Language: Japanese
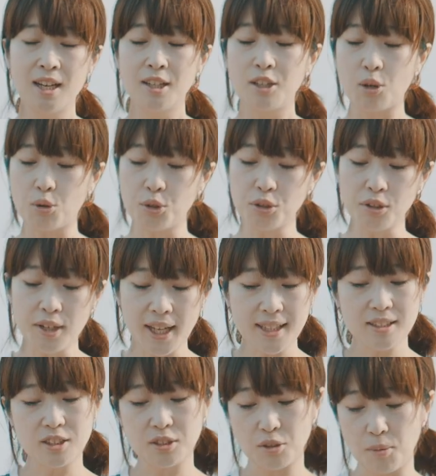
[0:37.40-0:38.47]
でこのレ
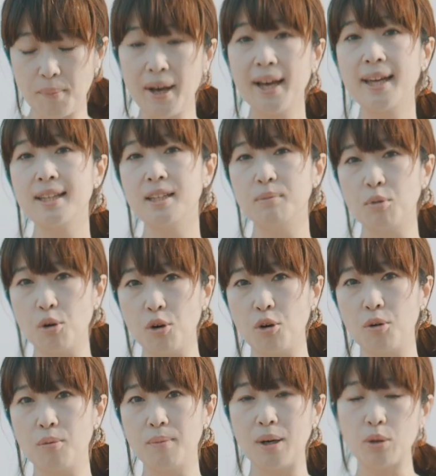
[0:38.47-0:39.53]
ンズの前に
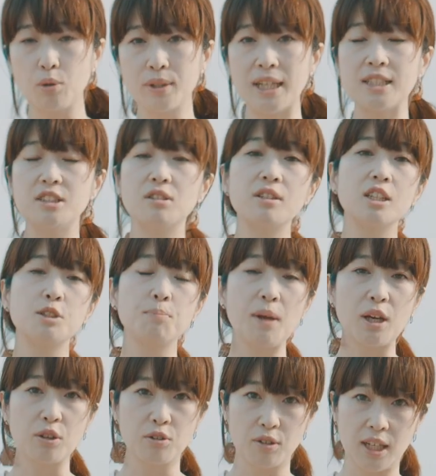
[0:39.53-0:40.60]
も、まあ、同じような
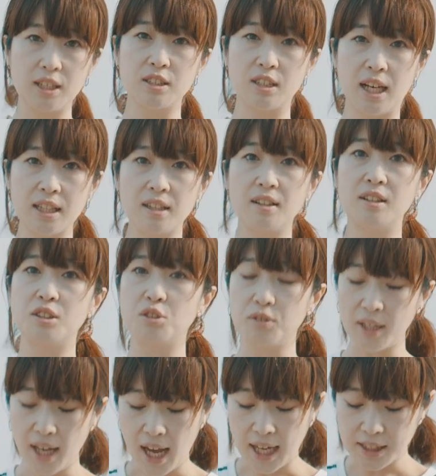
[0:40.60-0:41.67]
スペックのレンズあったんですよ
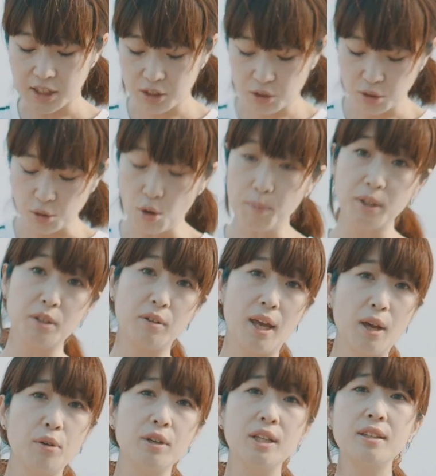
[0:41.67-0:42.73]
ね 85mm の
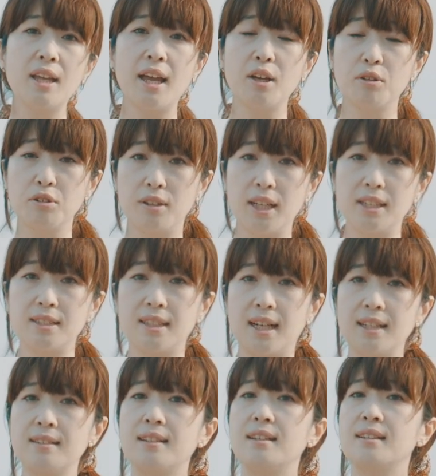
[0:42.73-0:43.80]
F1.4 のレンズが
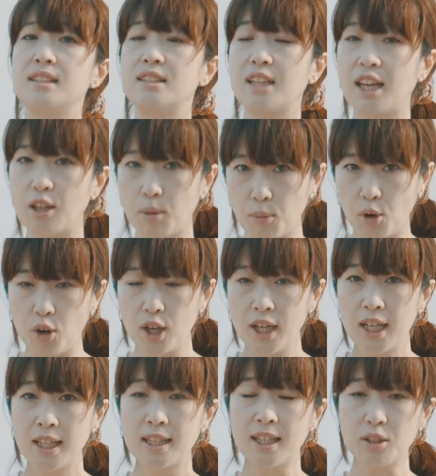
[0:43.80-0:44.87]
あったんですけれども
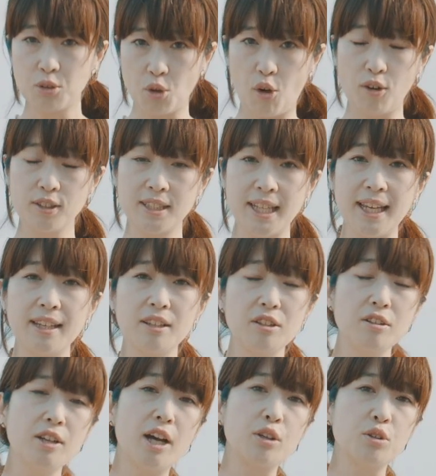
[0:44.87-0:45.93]
なんと
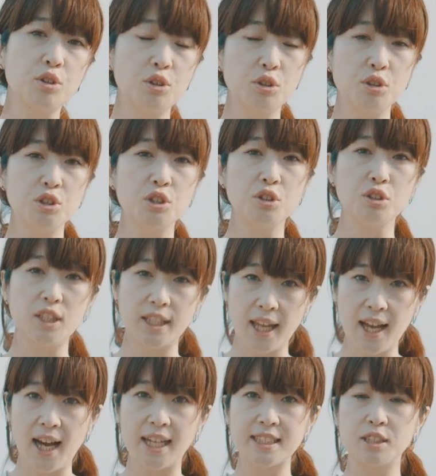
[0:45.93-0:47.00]
1992
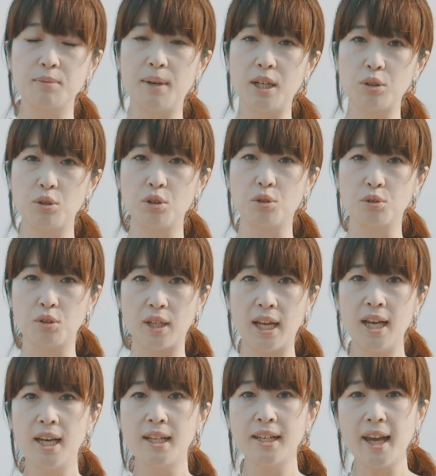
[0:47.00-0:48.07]
年発売ということで
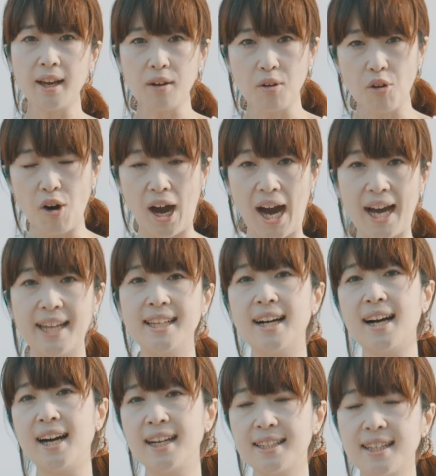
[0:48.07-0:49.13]
結構間
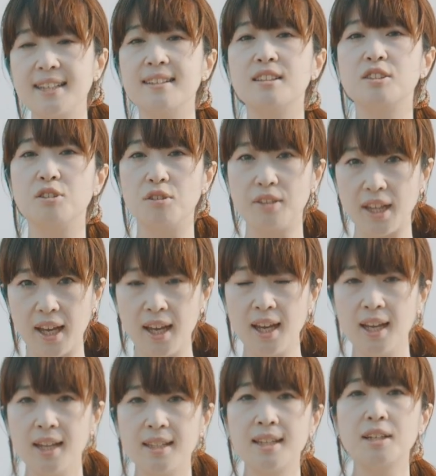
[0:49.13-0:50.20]
が空いたんですよね
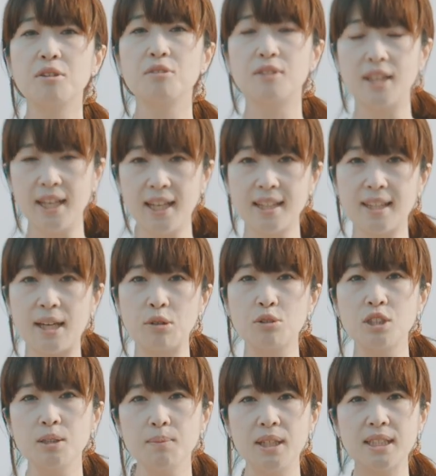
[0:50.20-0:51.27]
なので楽
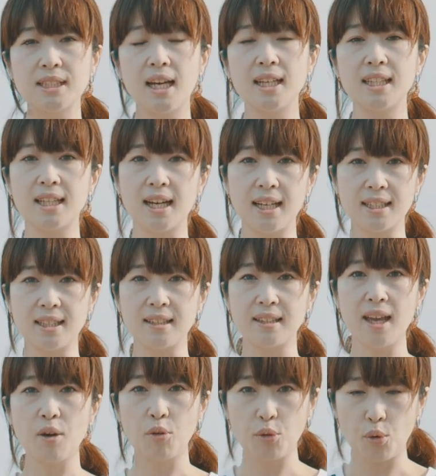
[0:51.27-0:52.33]
しみにされてた方って
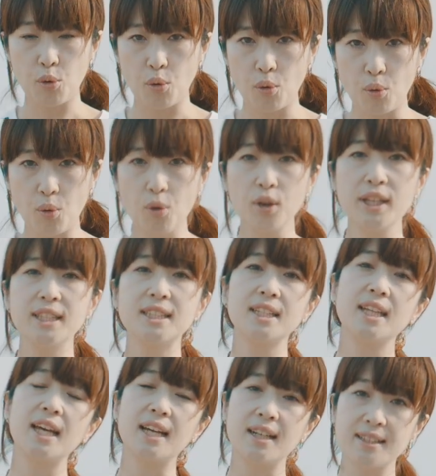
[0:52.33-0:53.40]
結構多いんじゃ
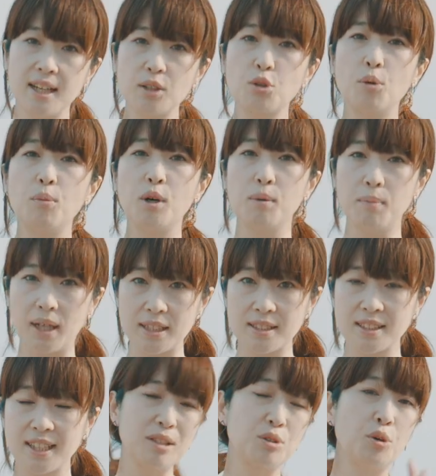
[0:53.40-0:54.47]
ないかなと思いま
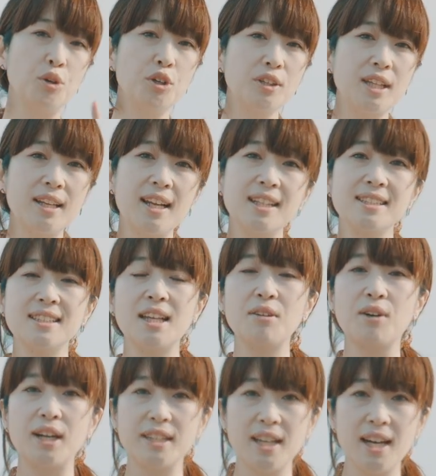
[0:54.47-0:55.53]
すどういったレンズな
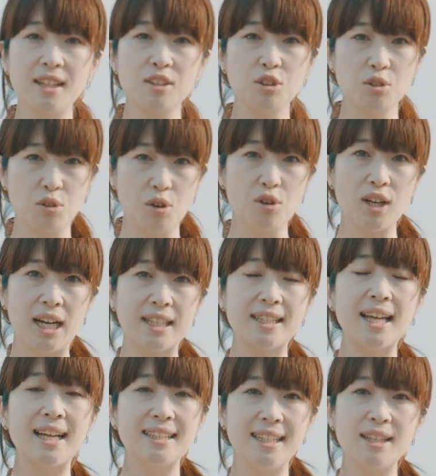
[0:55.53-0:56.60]
のかなっていうのを簡
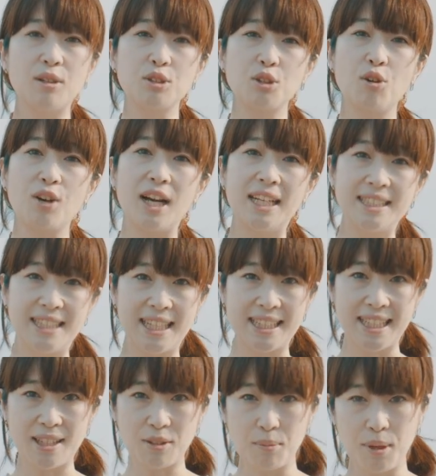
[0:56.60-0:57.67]
単にご紹介していき
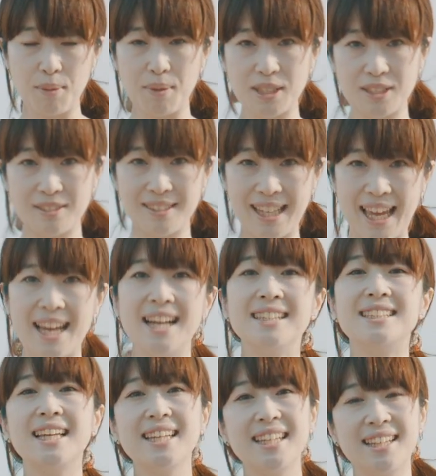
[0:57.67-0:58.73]
たいと思いますので
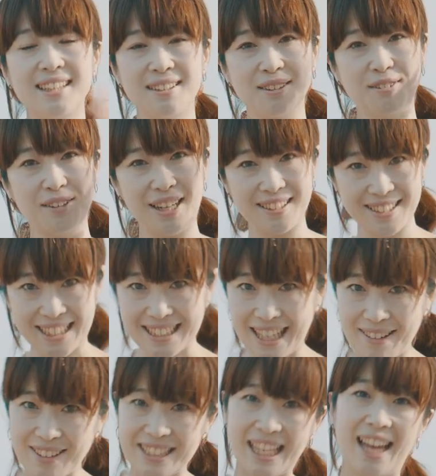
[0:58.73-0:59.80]
ぜひご覧くださ
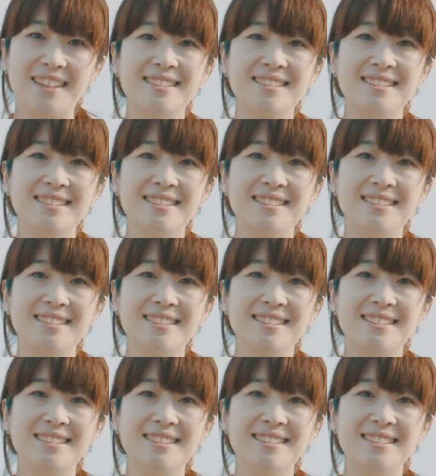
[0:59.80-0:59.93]
いませ